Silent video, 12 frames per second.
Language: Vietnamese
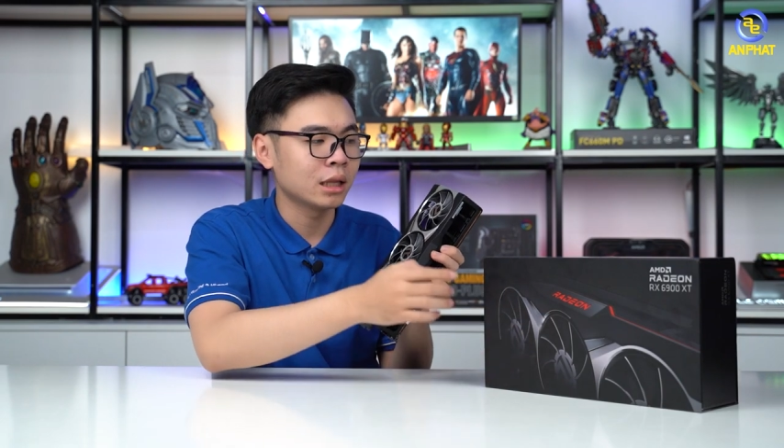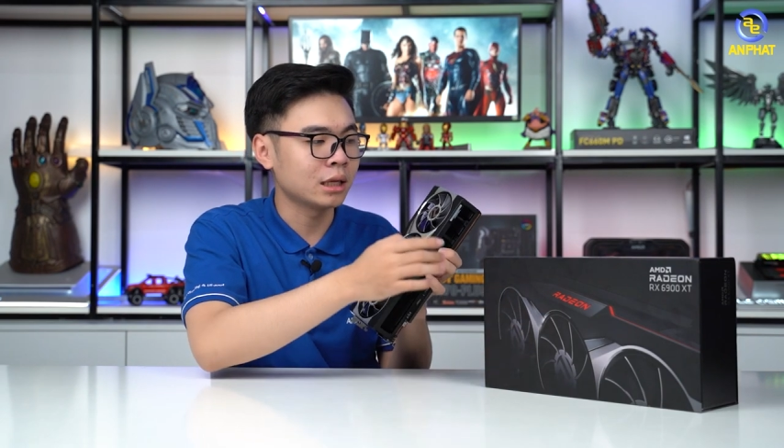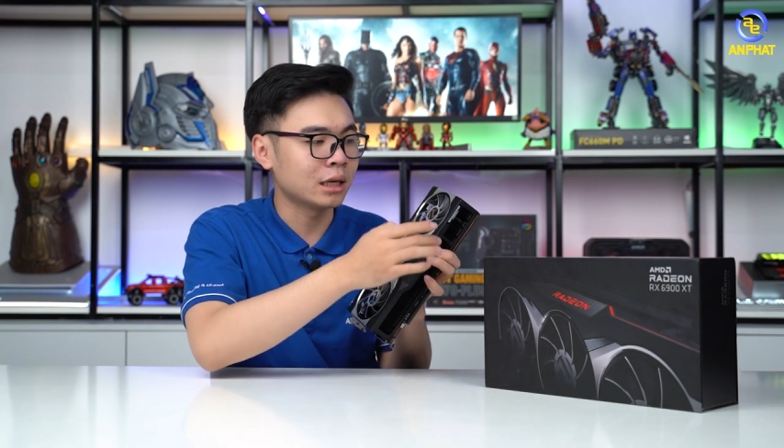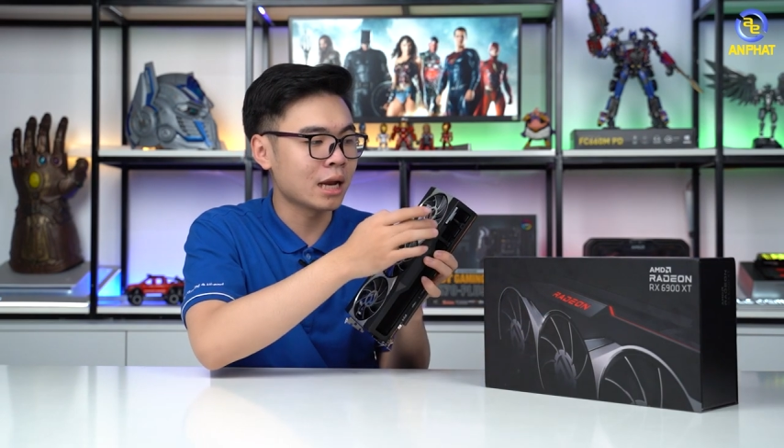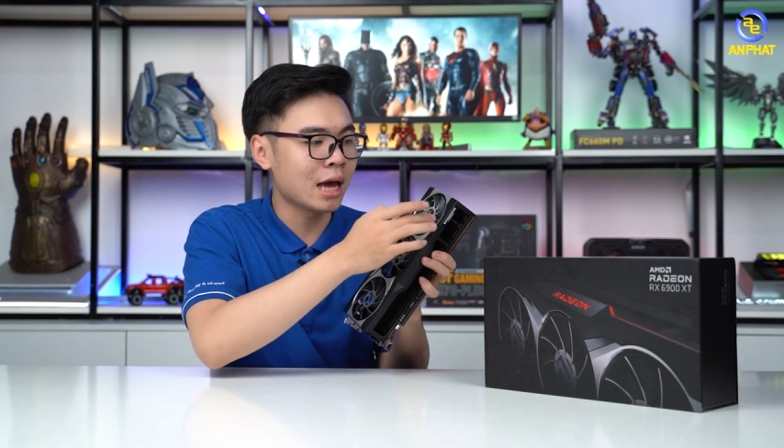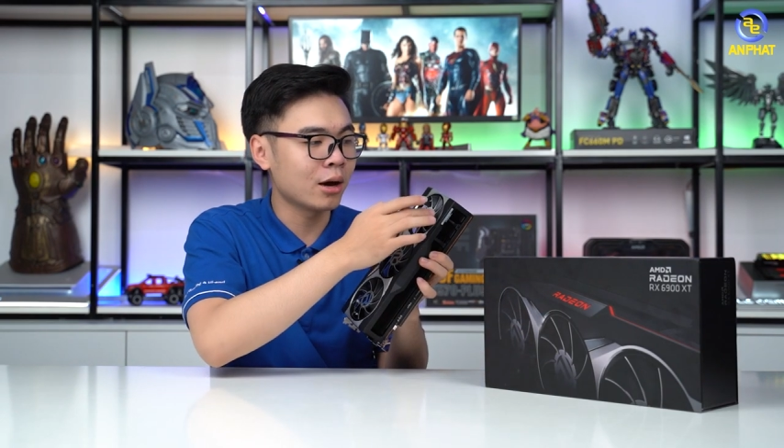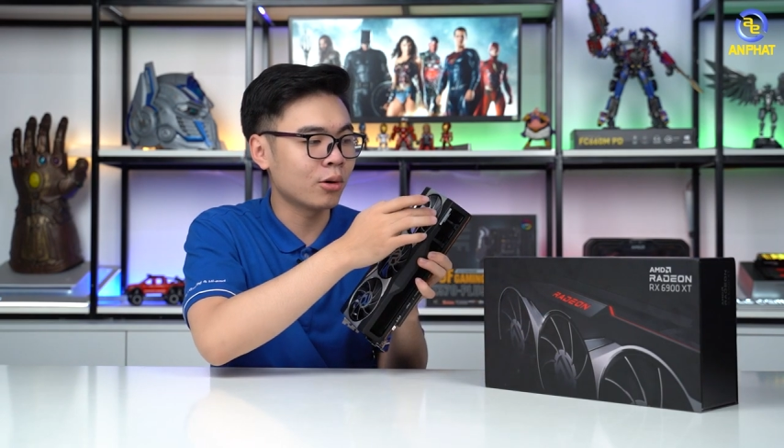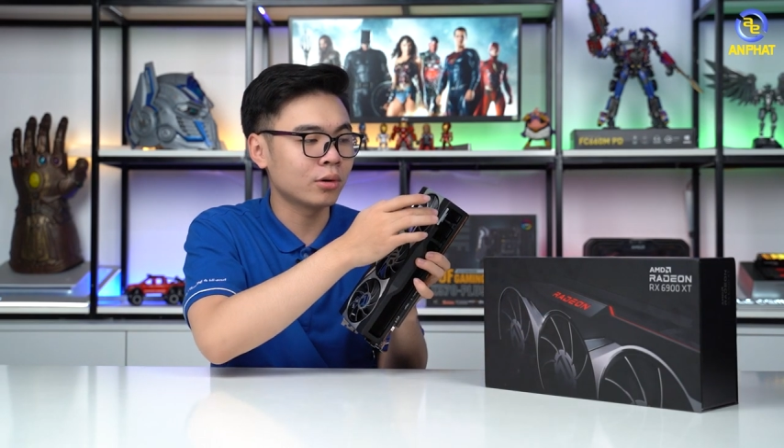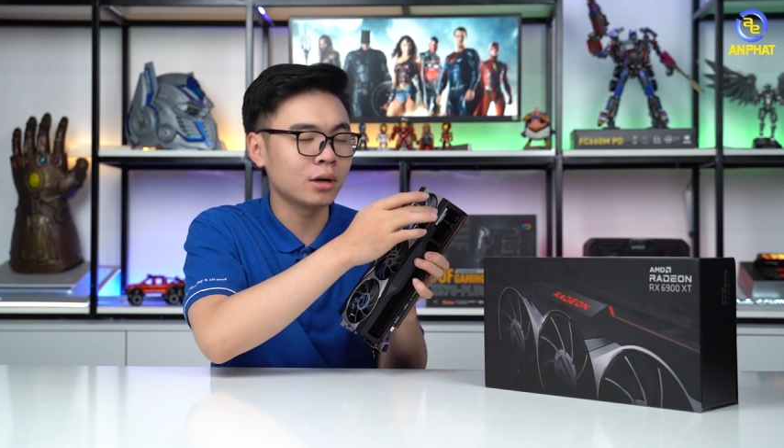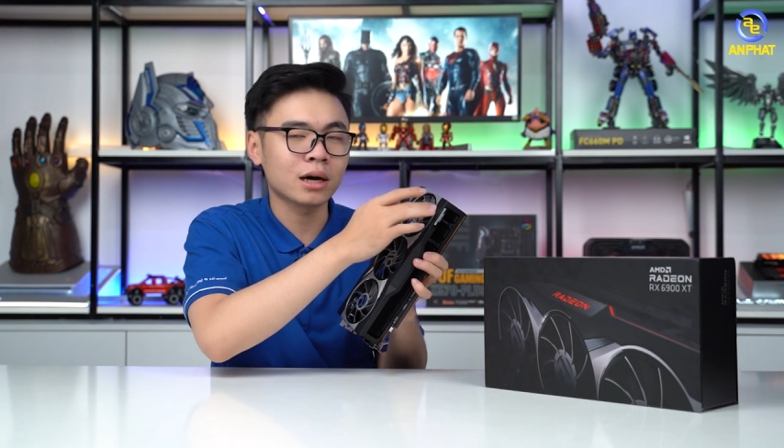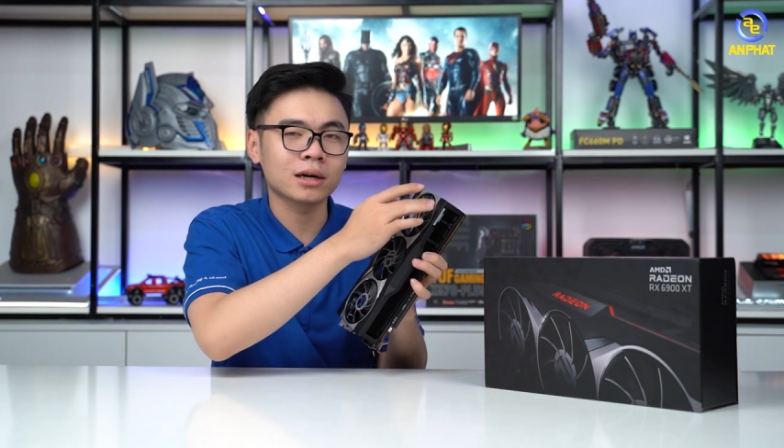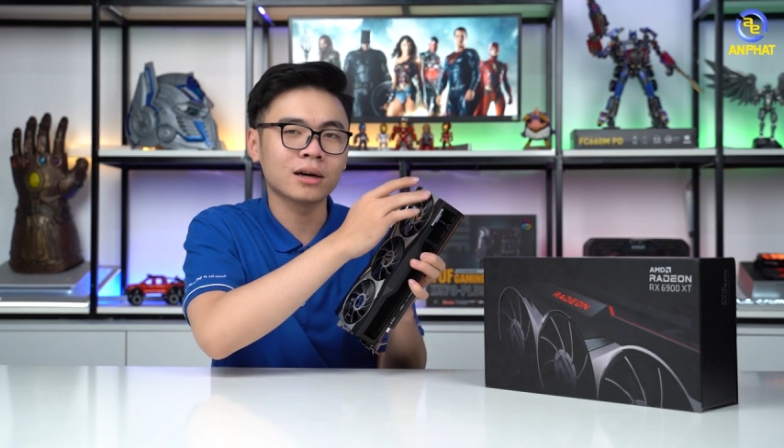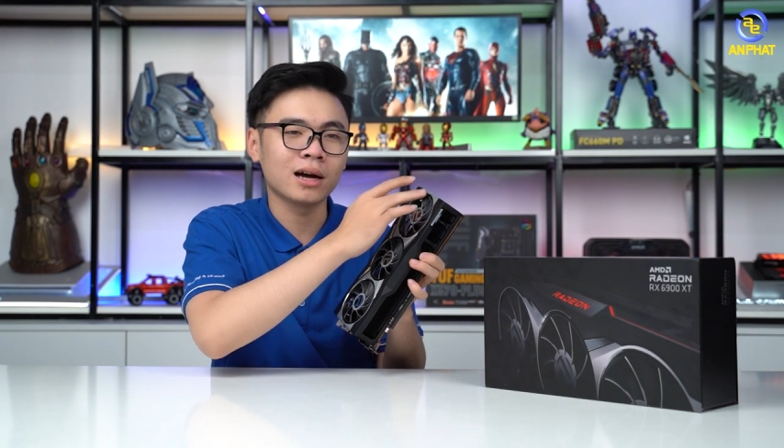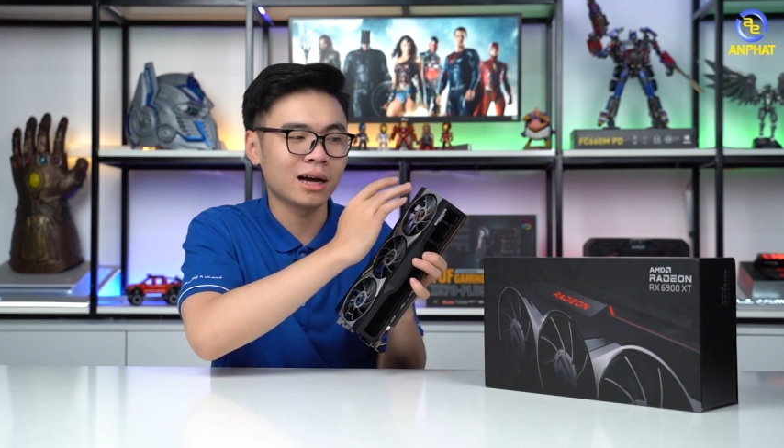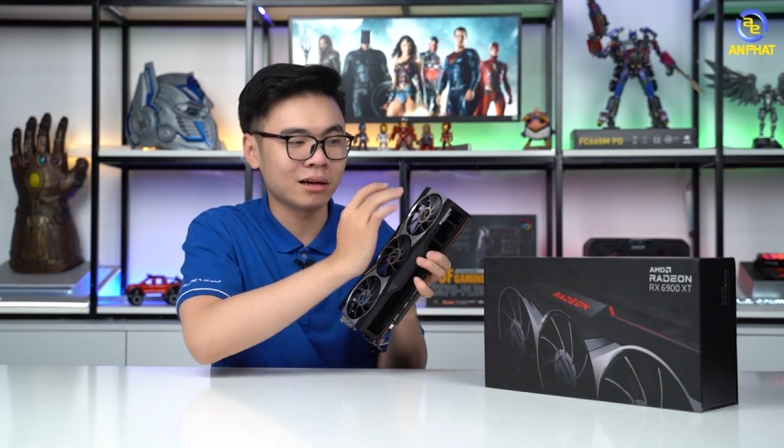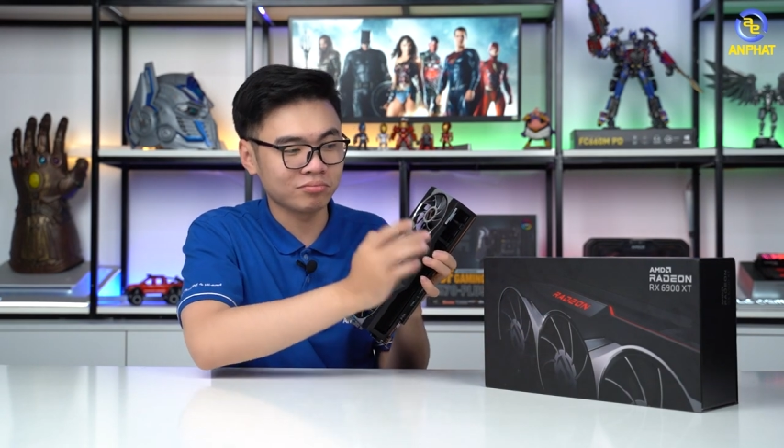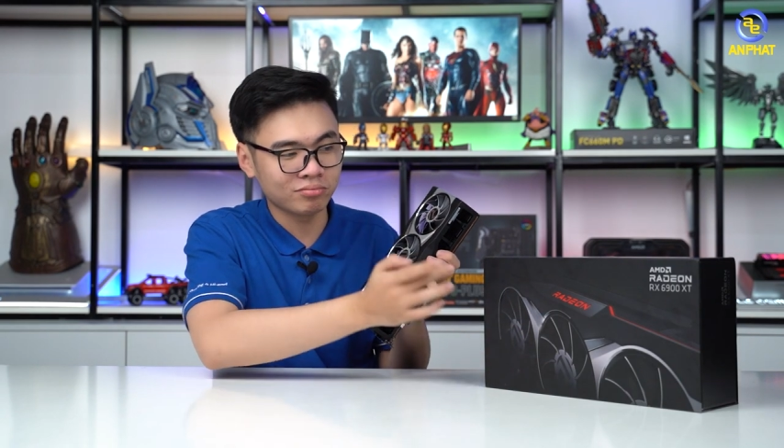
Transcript: thì đều được à,